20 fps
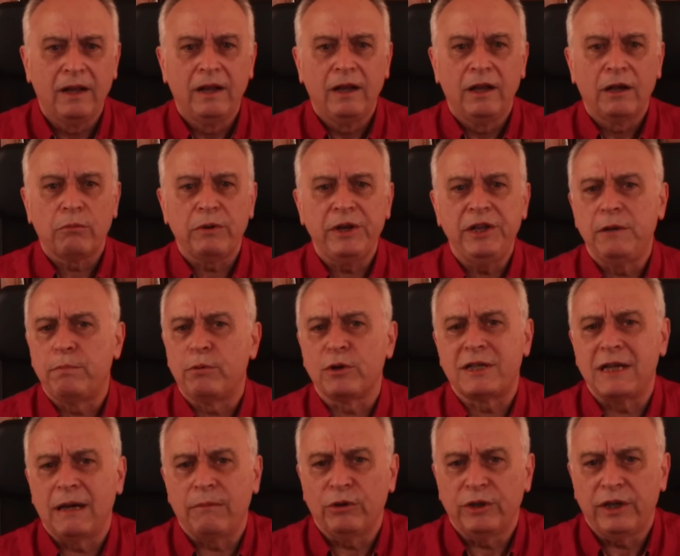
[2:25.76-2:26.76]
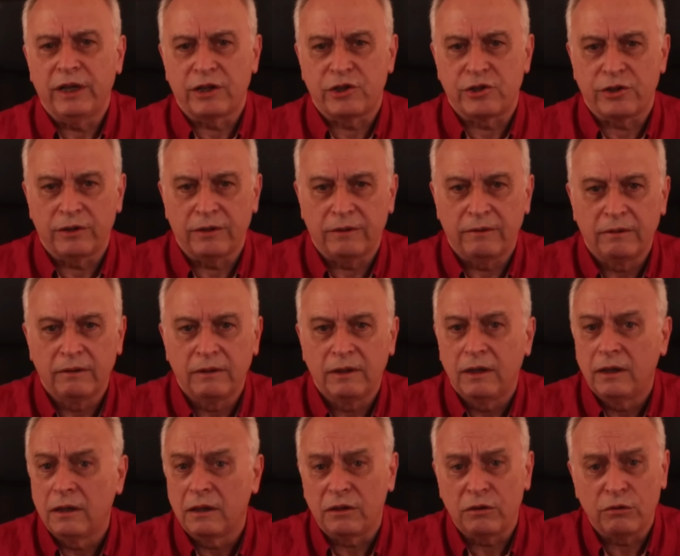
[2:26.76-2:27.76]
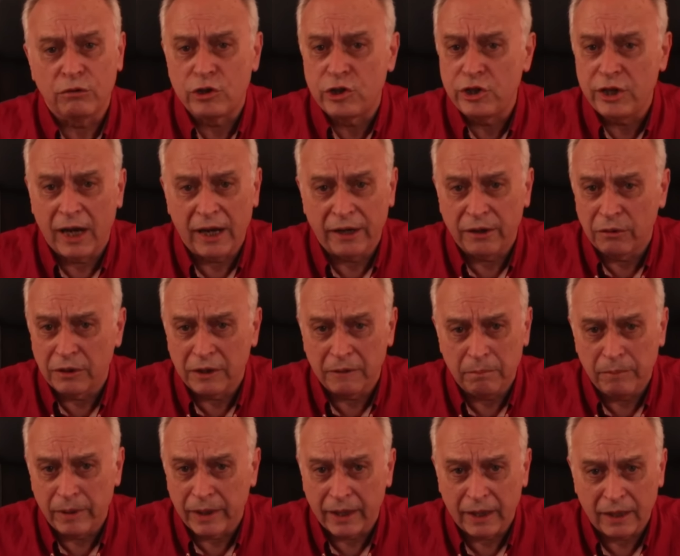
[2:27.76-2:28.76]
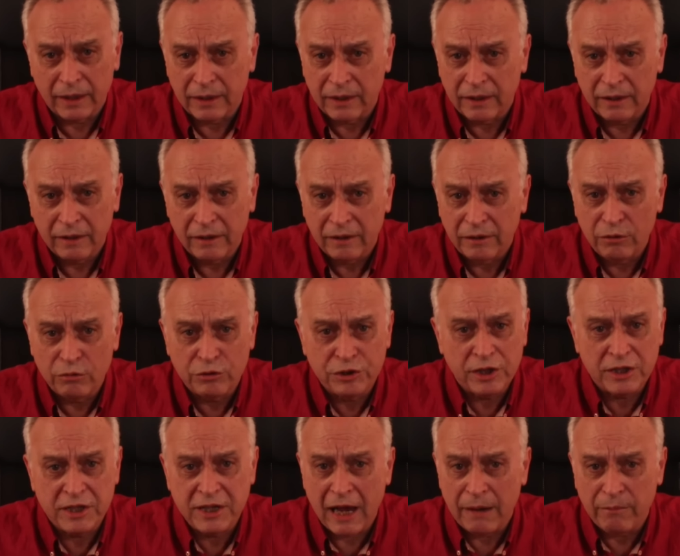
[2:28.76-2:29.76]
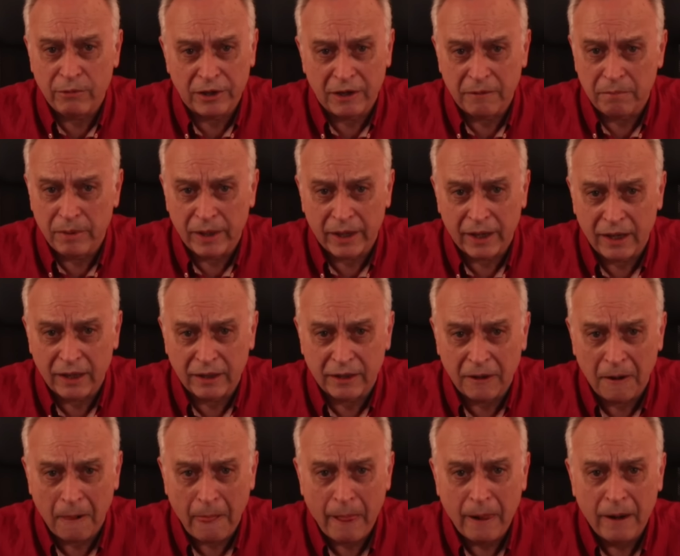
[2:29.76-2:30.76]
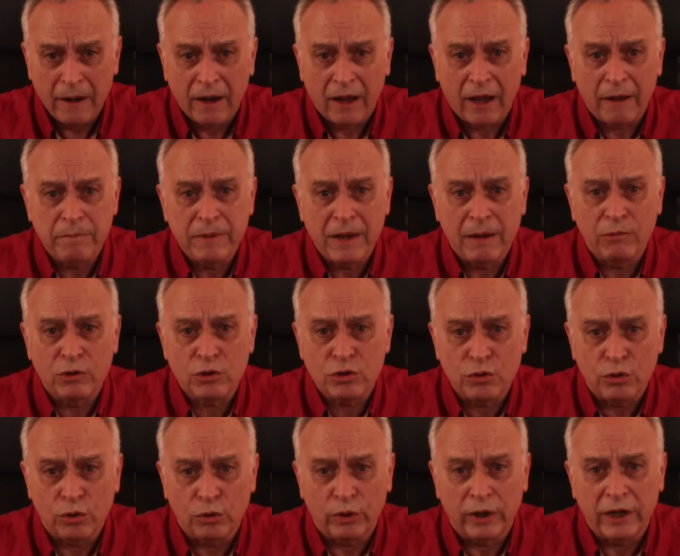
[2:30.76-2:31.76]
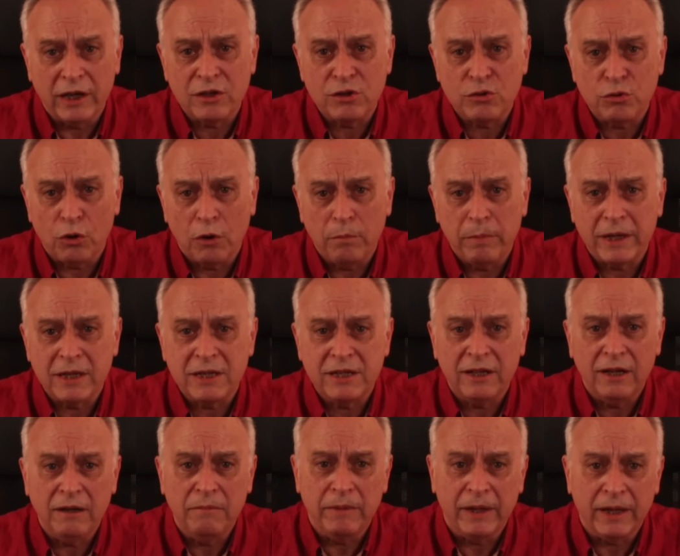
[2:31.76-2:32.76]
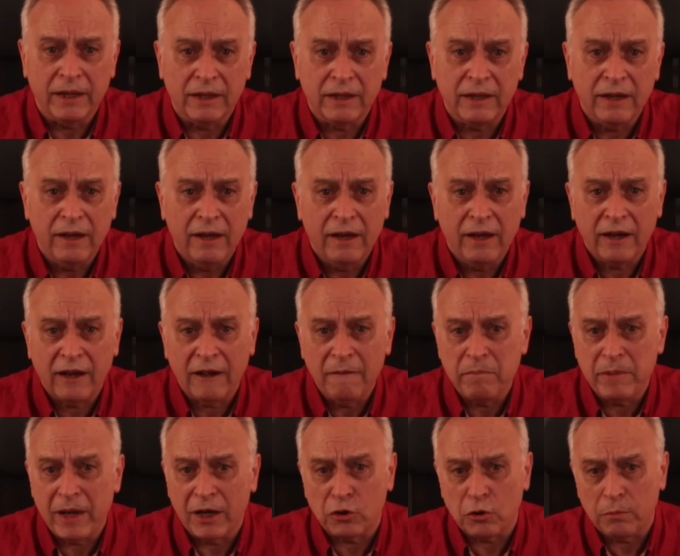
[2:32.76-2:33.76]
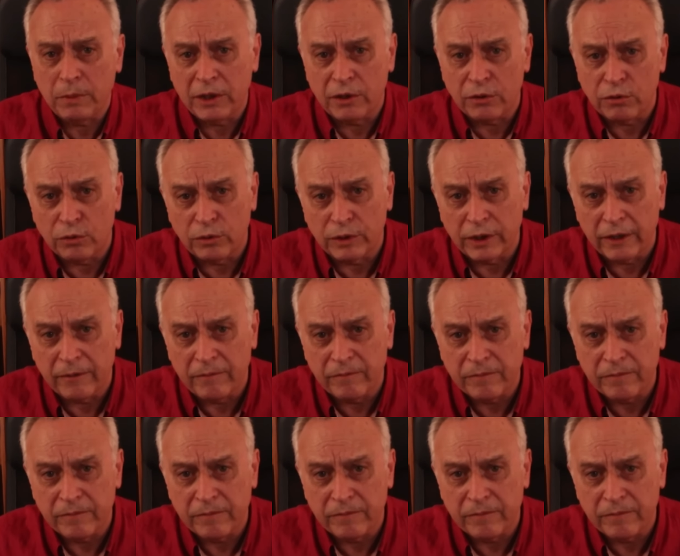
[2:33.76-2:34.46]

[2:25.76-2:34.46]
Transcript: Quindi possiamo dircelo, non ci hanno liberati, non ci siamo liberati, abbiamo solo e solo parzialmente cambiato padrone.